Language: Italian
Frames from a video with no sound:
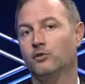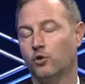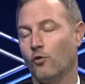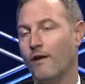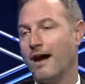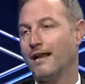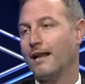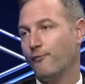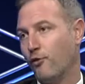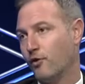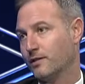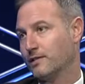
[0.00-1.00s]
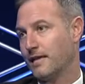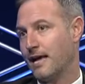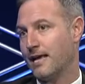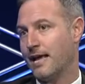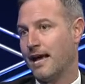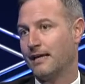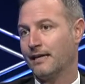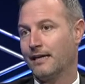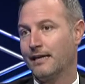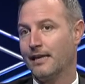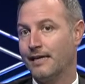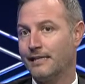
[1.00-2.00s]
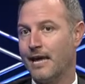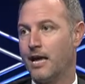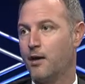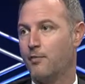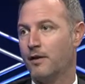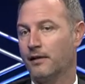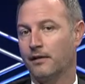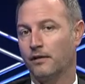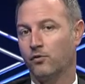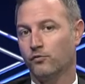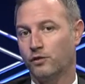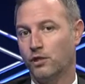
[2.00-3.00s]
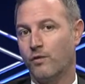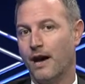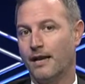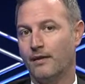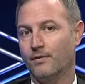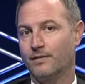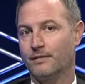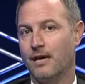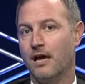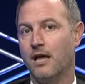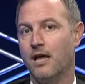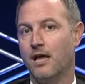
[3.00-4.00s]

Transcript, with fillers: trovare la forza e anche le idee per continuare questa,